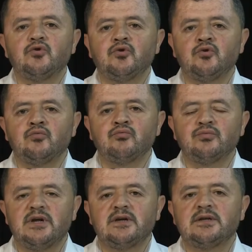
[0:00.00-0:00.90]

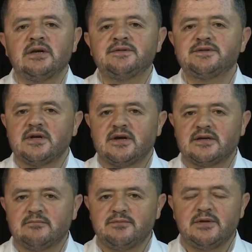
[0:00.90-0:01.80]
Hum derken
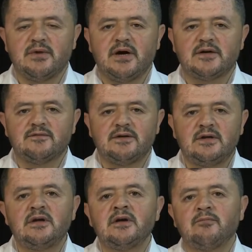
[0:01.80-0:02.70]
sakin mim
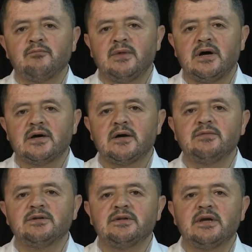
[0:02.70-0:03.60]
harfi
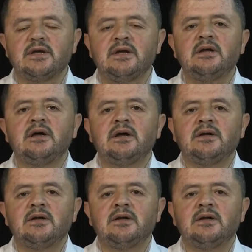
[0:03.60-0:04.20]
makablindeki